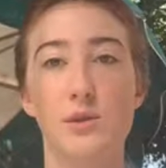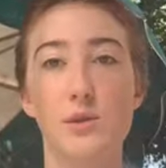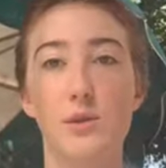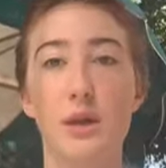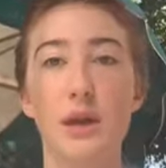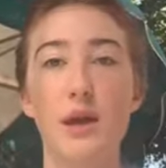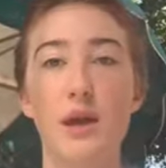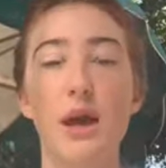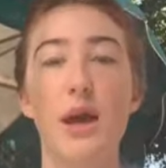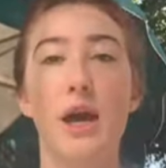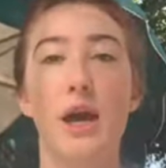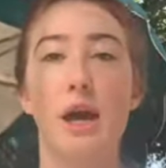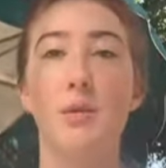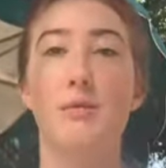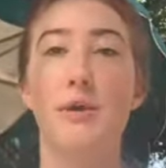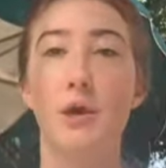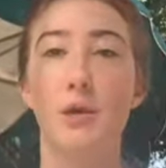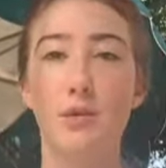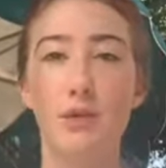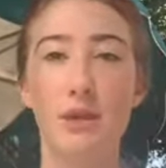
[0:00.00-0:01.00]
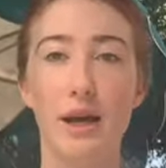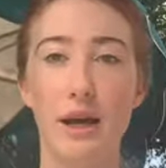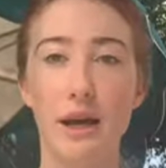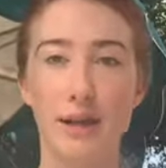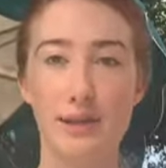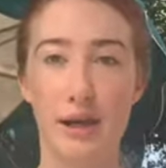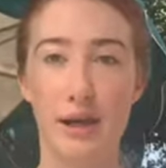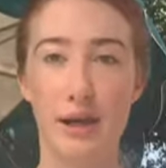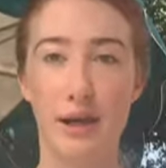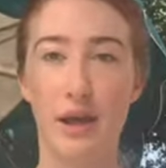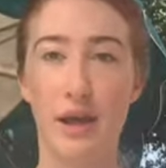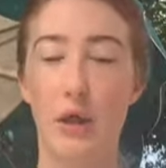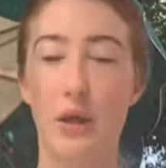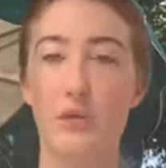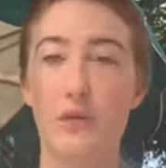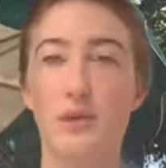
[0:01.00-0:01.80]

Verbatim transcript: que más sea conveniente para ti.